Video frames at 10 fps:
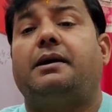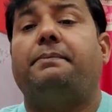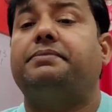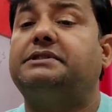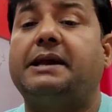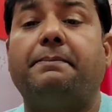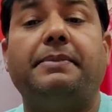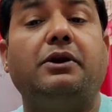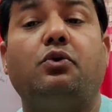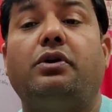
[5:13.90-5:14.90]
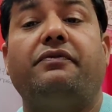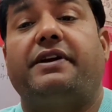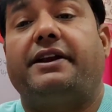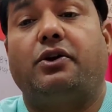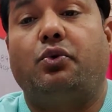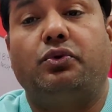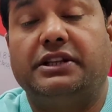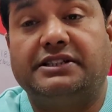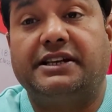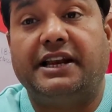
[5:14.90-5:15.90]
आप सैम्पलिंग को डिफाइन करो
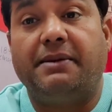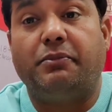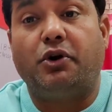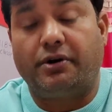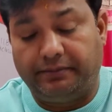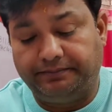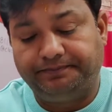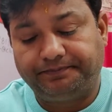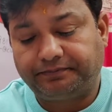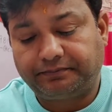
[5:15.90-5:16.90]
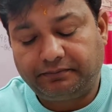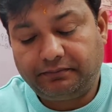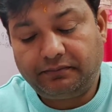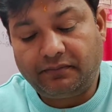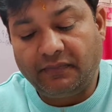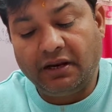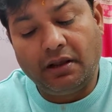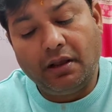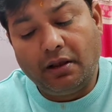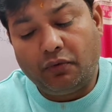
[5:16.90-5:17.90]
दिस रियली
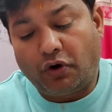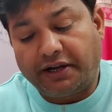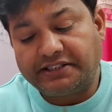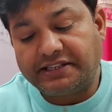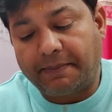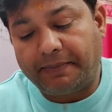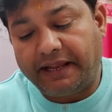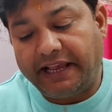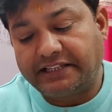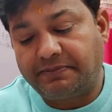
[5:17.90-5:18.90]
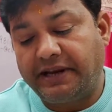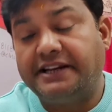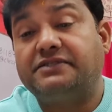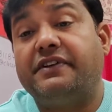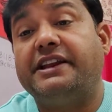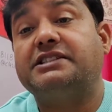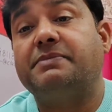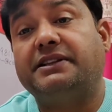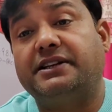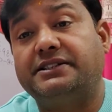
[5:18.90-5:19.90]
इंपॉर्टेंट वॉट इज सैम्पलिंग एक्सप्लेन इट्स
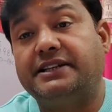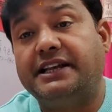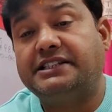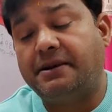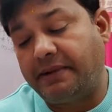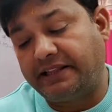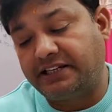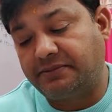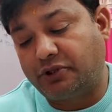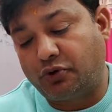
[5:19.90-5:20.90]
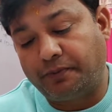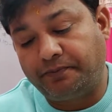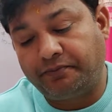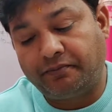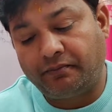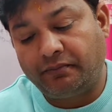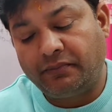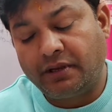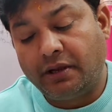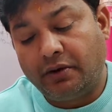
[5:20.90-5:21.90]
वेरियस मैथड्स इसके मैथड्स बताओ
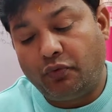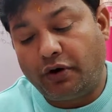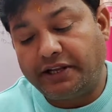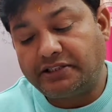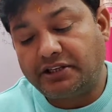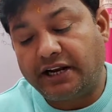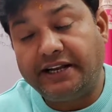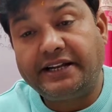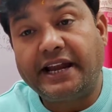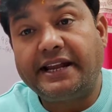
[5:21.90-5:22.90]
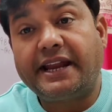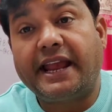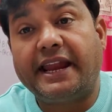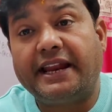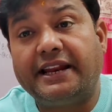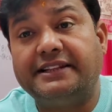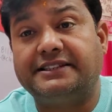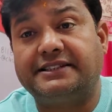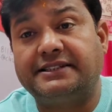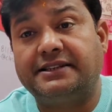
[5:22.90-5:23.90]
वॉट इज कंटेंट
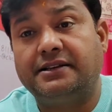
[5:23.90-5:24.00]
एनालिसिस